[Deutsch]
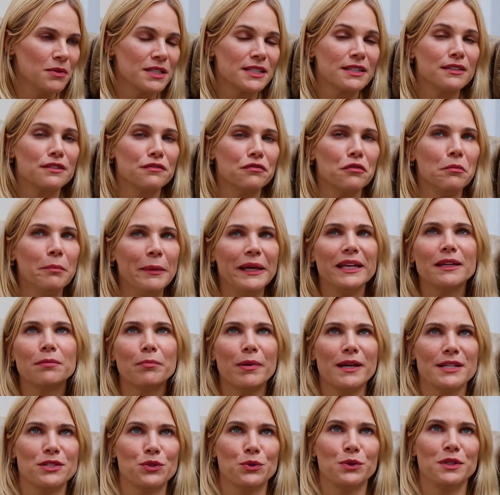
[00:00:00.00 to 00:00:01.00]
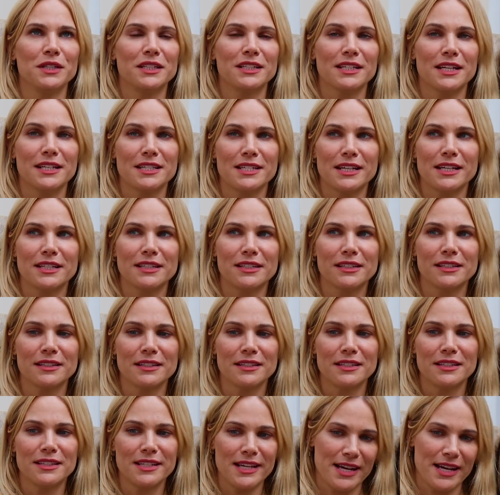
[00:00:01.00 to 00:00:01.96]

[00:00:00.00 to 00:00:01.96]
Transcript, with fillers: ist es für mich persönlich tatsächlich ein